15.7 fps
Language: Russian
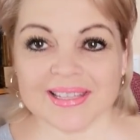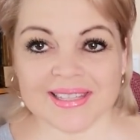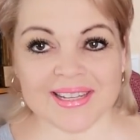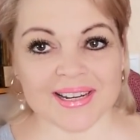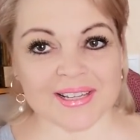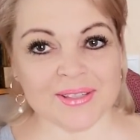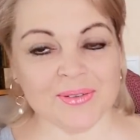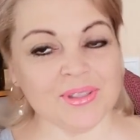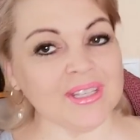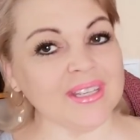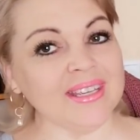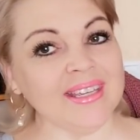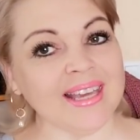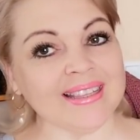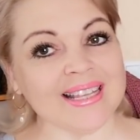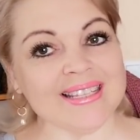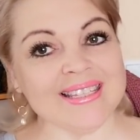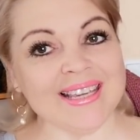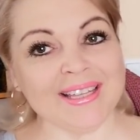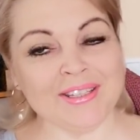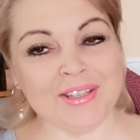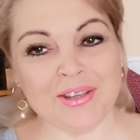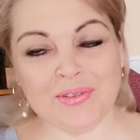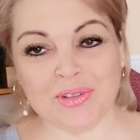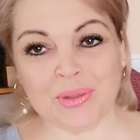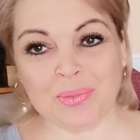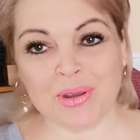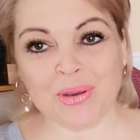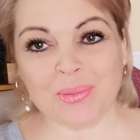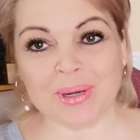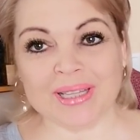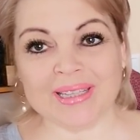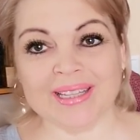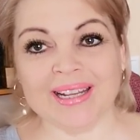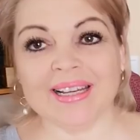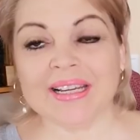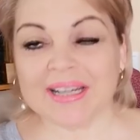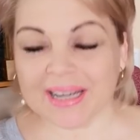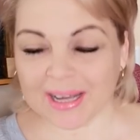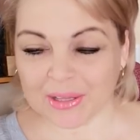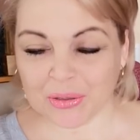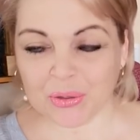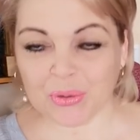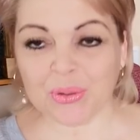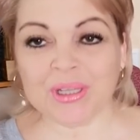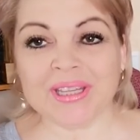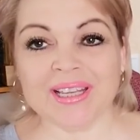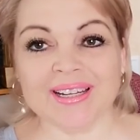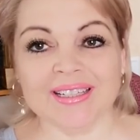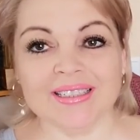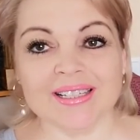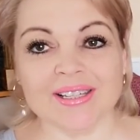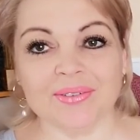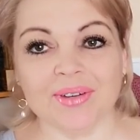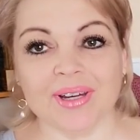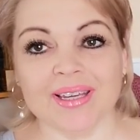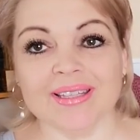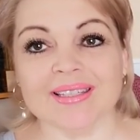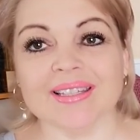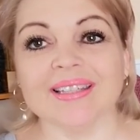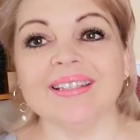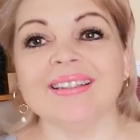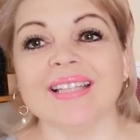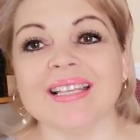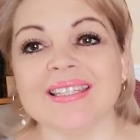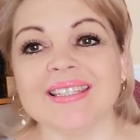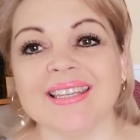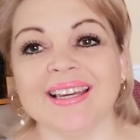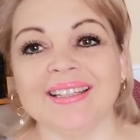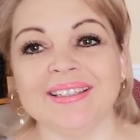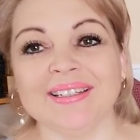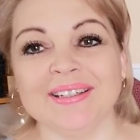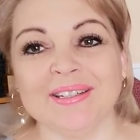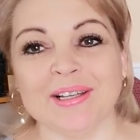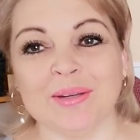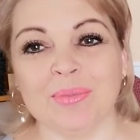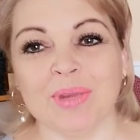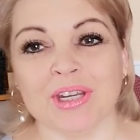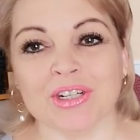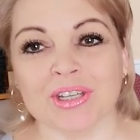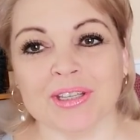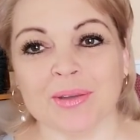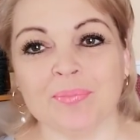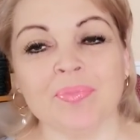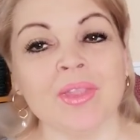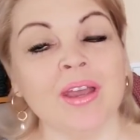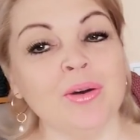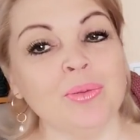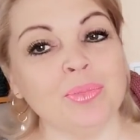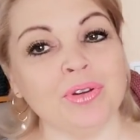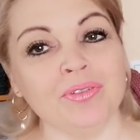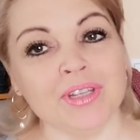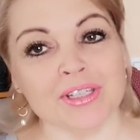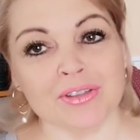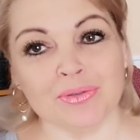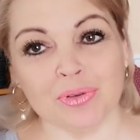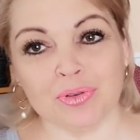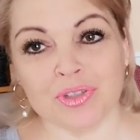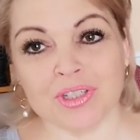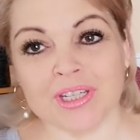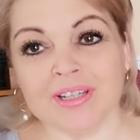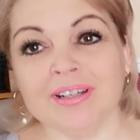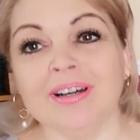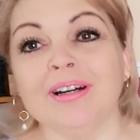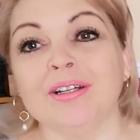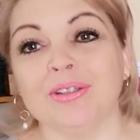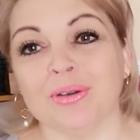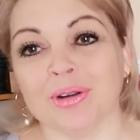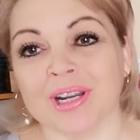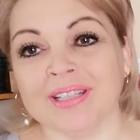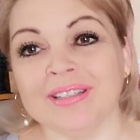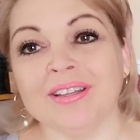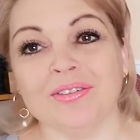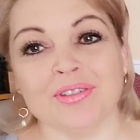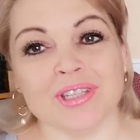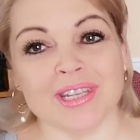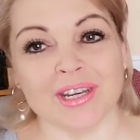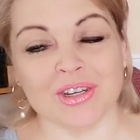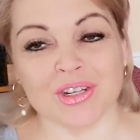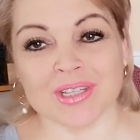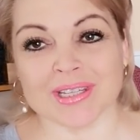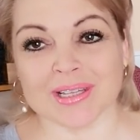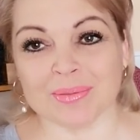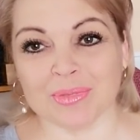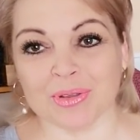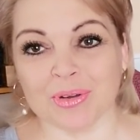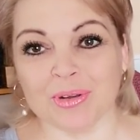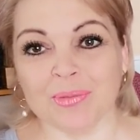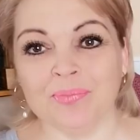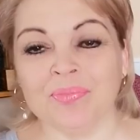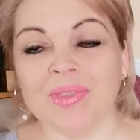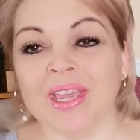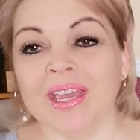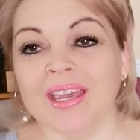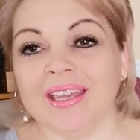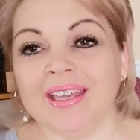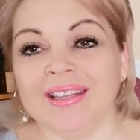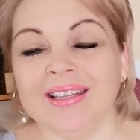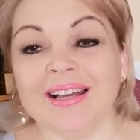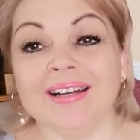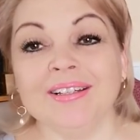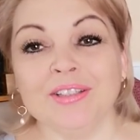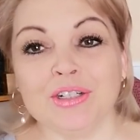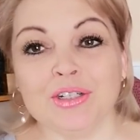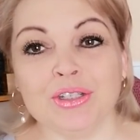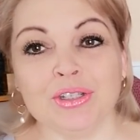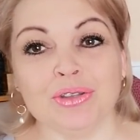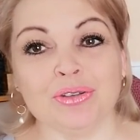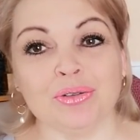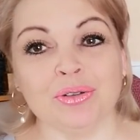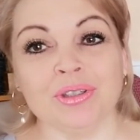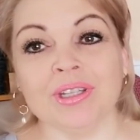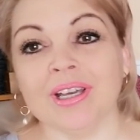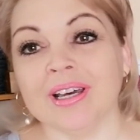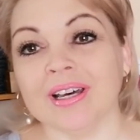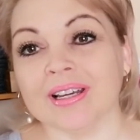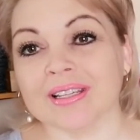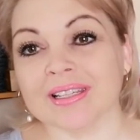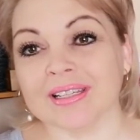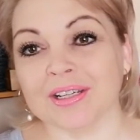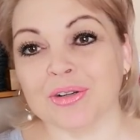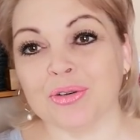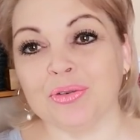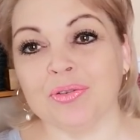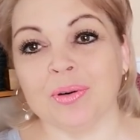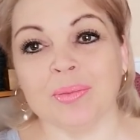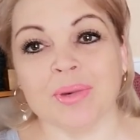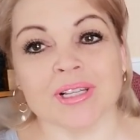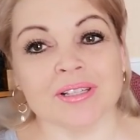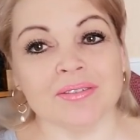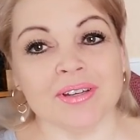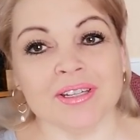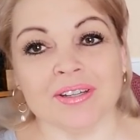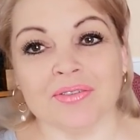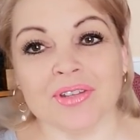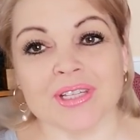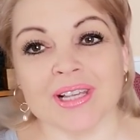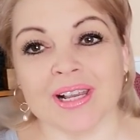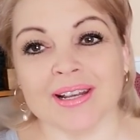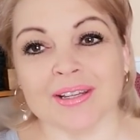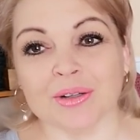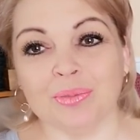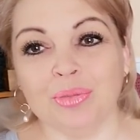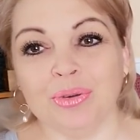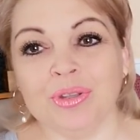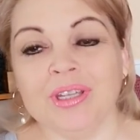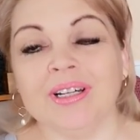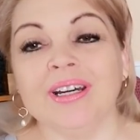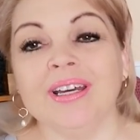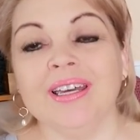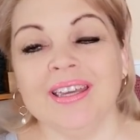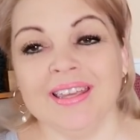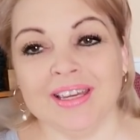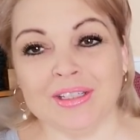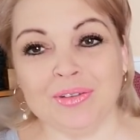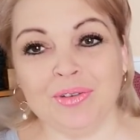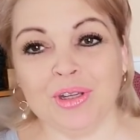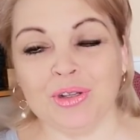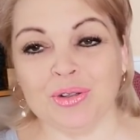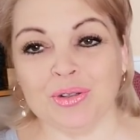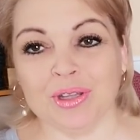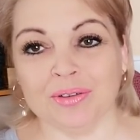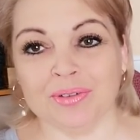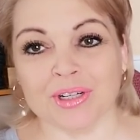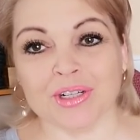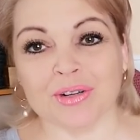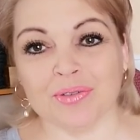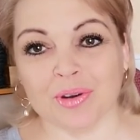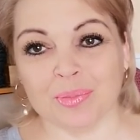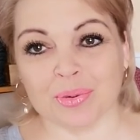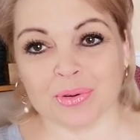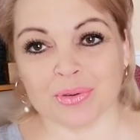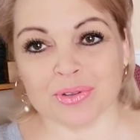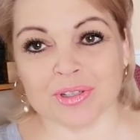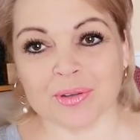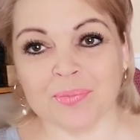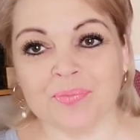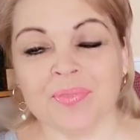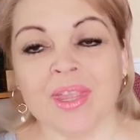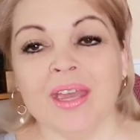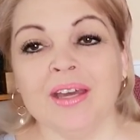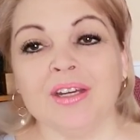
Здравствуйте, я Татьяна, и вы на моем канале, который так и называется Татьяна Кельмяшкина. Приветствую всех, кто рад встрече со мной. Итак, традиционно расскажу вам о своих вязальных буднях и отвечу на ваши вопросы.